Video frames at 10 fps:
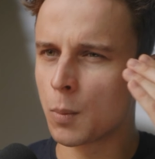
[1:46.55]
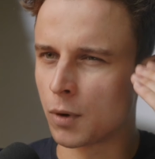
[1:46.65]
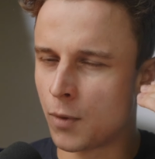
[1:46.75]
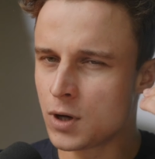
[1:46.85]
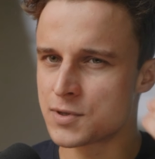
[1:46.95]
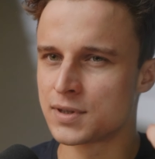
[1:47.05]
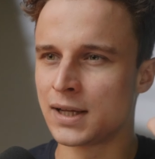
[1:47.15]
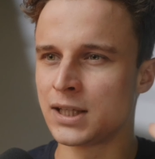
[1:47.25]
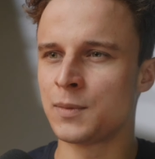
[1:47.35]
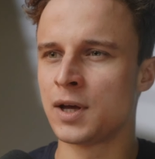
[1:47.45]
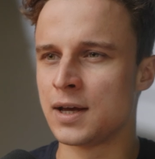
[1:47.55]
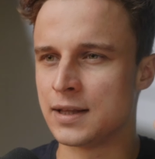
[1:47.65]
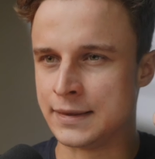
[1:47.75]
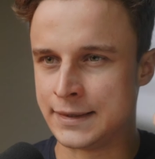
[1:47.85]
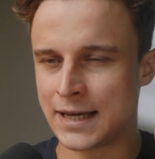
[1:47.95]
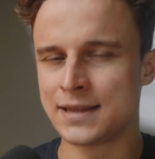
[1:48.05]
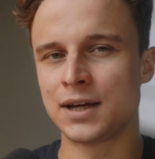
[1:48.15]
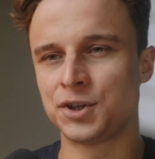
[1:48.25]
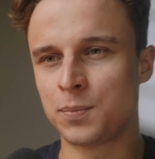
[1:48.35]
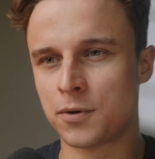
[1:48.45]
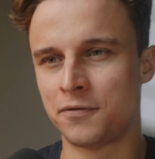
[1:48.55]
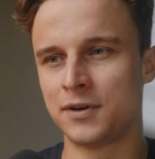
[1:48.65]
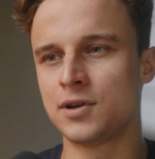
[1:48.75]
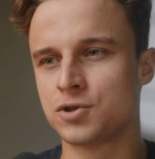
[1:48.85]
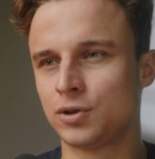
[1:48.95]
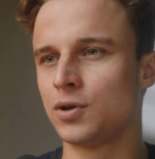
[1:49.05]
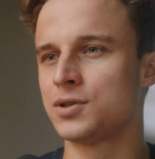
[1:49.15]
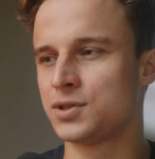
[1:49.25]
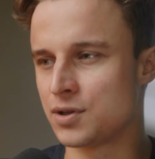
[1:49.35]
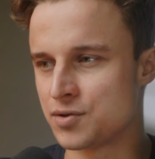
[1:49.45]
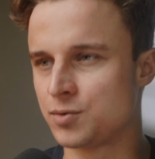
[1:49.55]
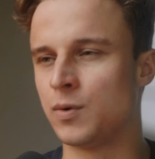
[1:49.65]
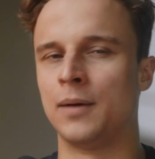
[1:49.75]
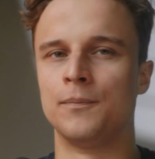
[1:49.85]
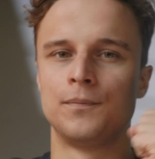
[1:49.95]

Bo moim zdaniem nie da się powiedzieć, że to jest złe.